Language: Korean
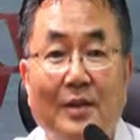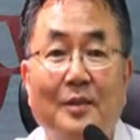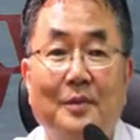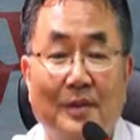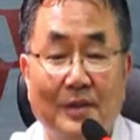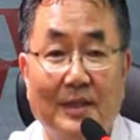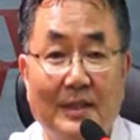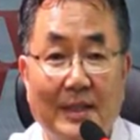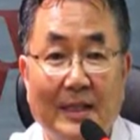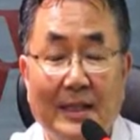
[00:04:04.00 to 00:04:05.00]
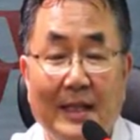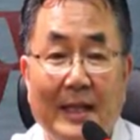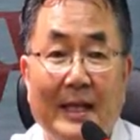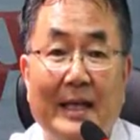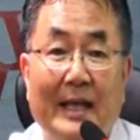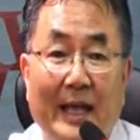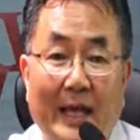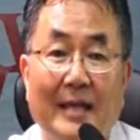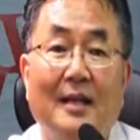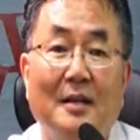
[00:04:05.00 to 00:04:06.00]
더불어서 이제는
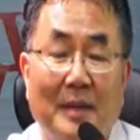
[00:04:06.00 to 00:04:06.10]
AR